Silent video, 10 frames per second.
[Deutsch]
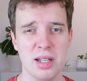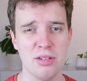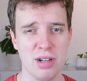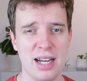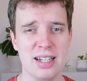da es
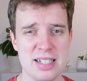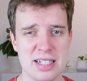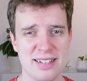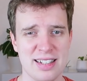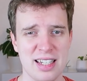nur noch einen
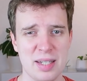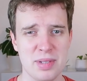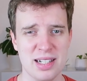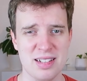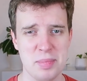richtigen Single
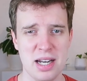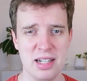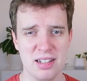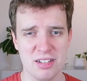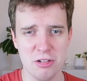gibt, denkt sich
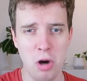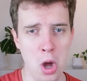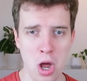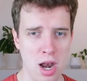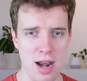Melanie da so,
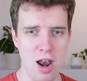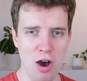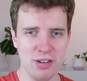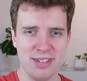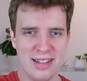
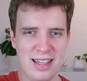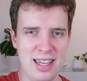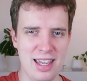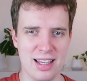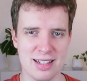los
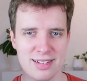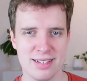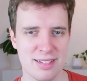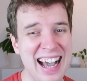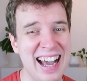
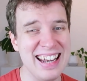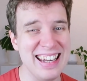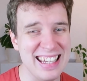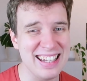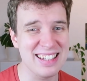geht's. Gar
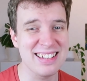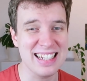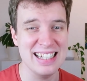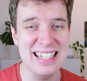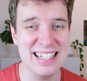nicht. Es
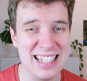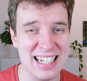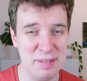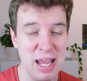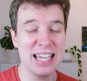hat nicht
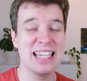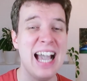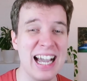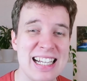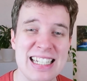geklappt.
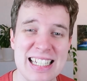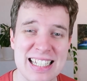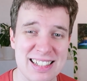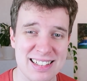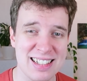Gar nicht
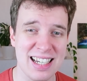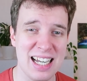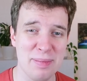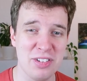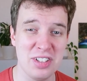hat es
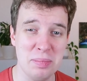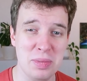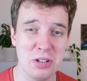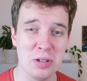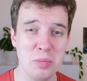geklappt zwischen
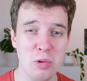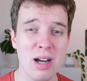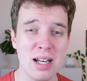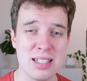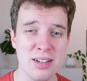mir und
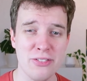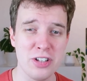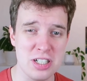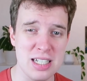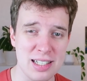Murat.
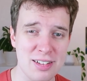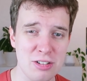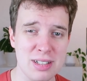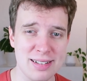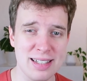Verstehst du
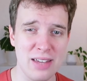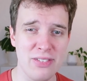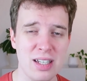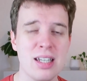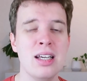das,
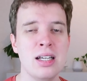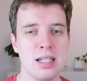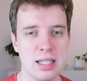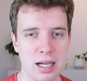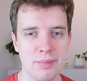Kevin?
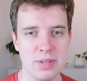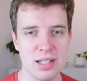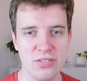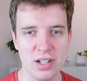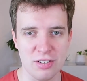Ja,
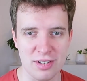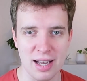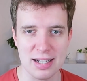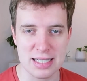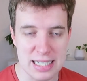das waren so
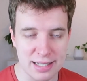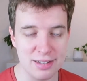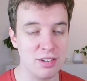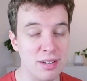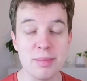zarte Hints,
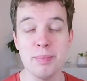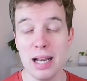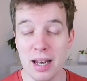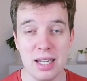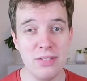dass
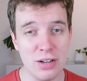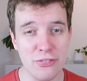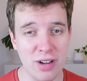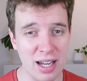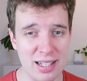Melanie wieder
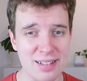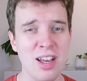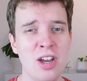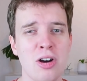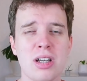frei ist.
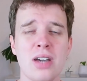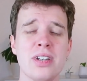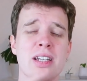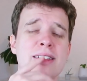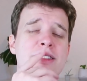Und
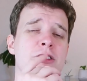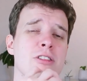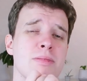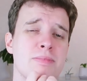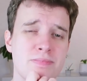Kevin denkt sich
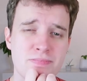so,